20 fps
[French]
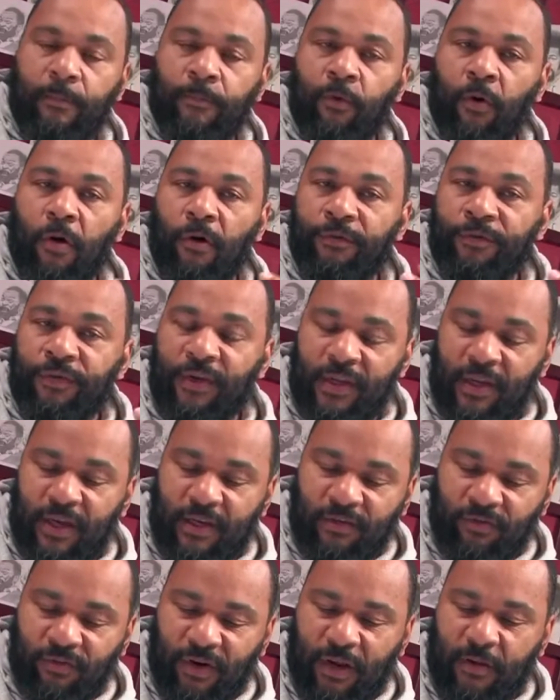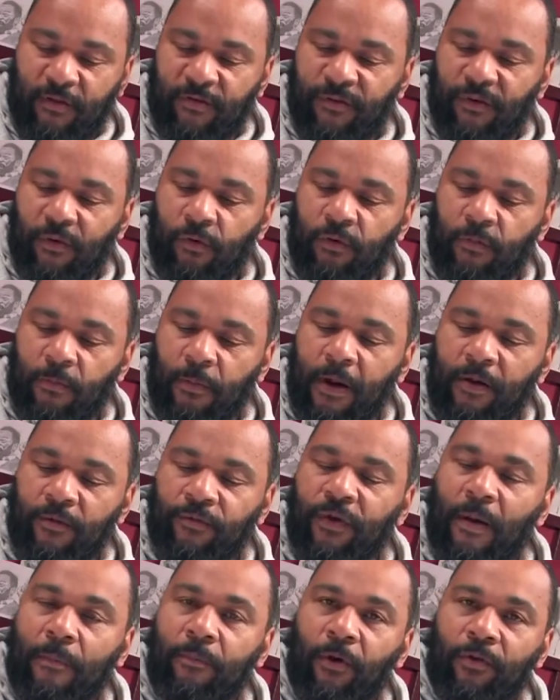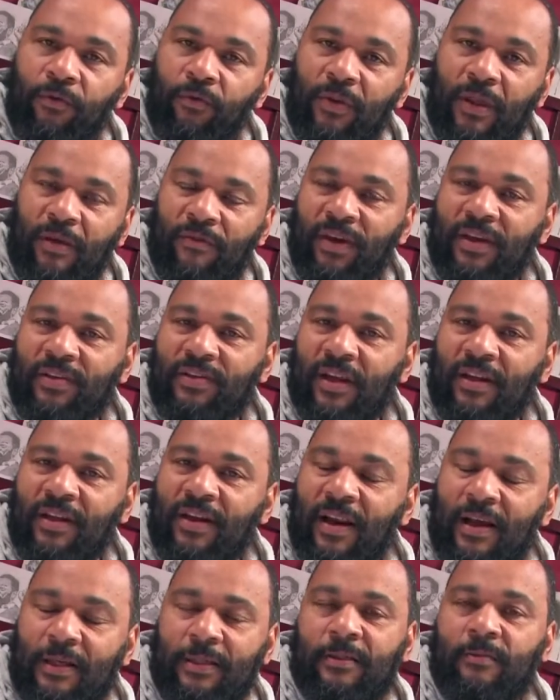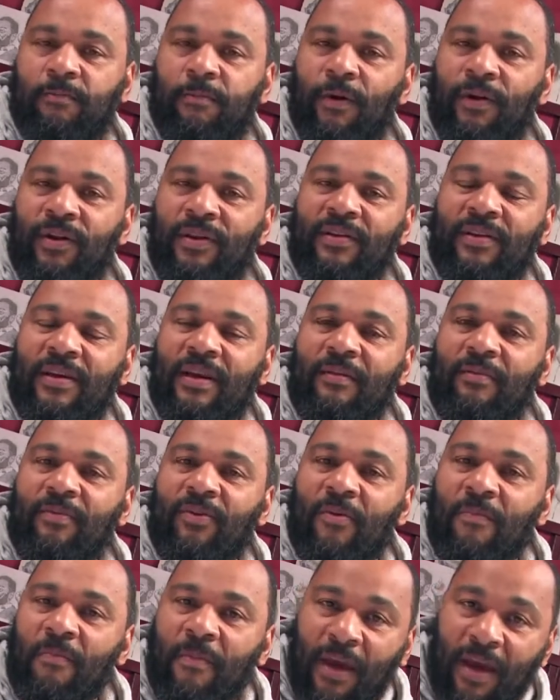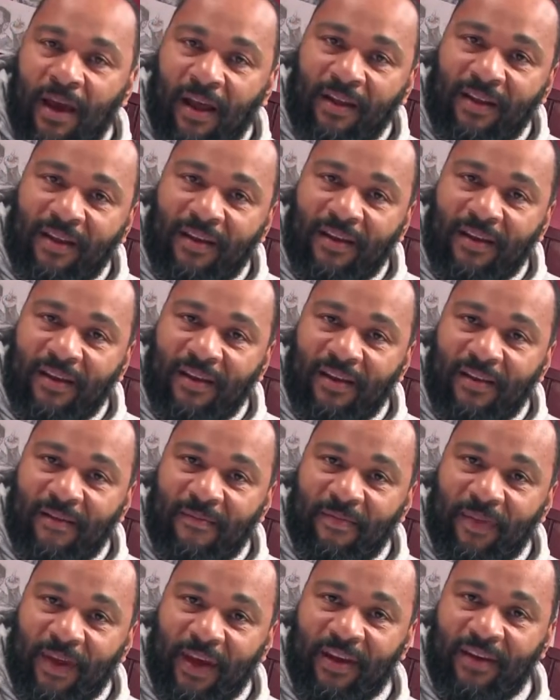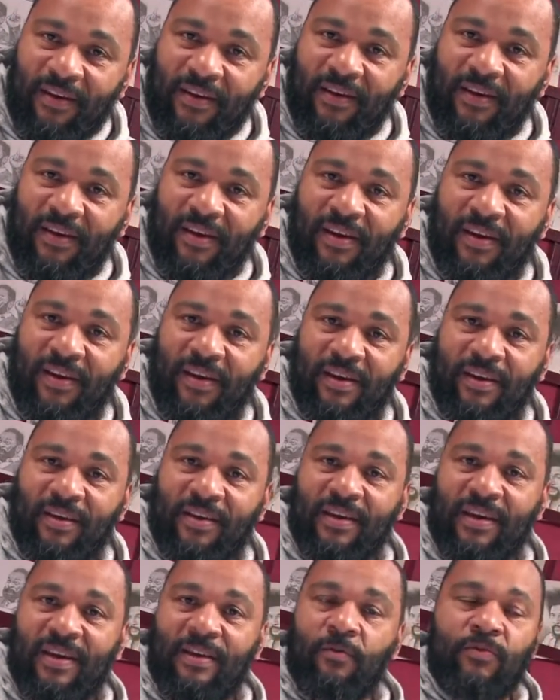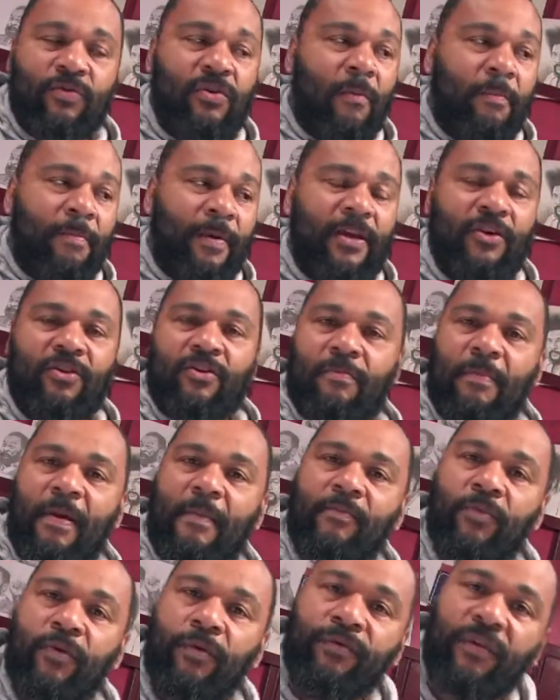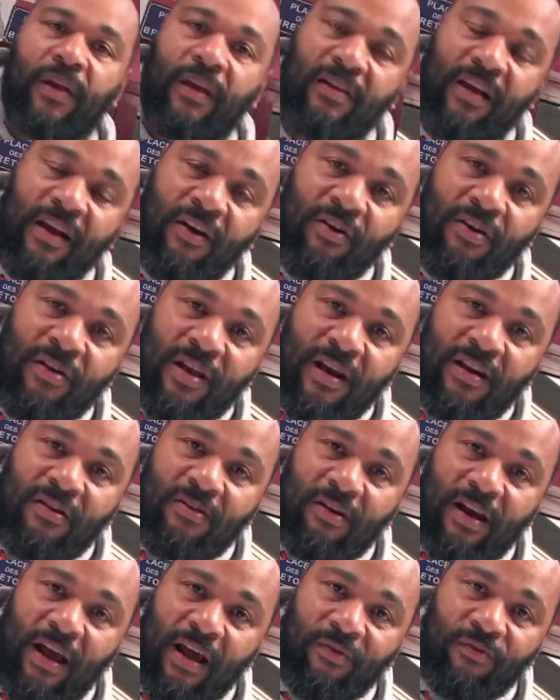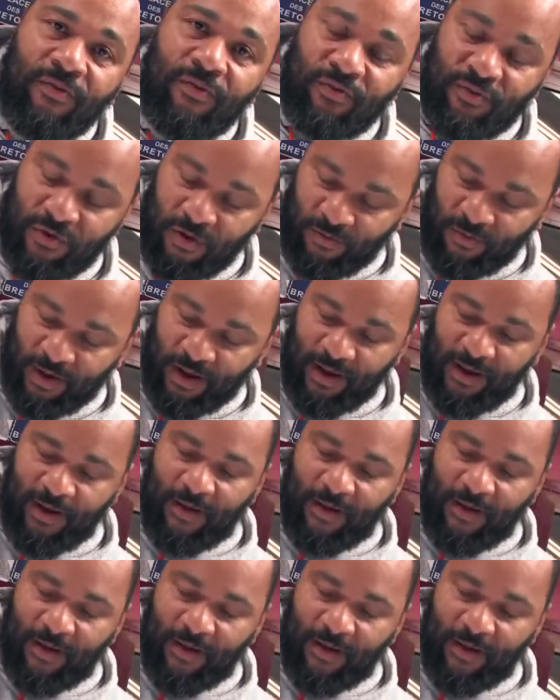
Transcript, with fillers: ils pour finir, si vous voulez, une, bonne fois pour toutes avec cette classe politique de merde, hein, qui nous empêche même de faire des quenelles dans la rue aujourd'hui.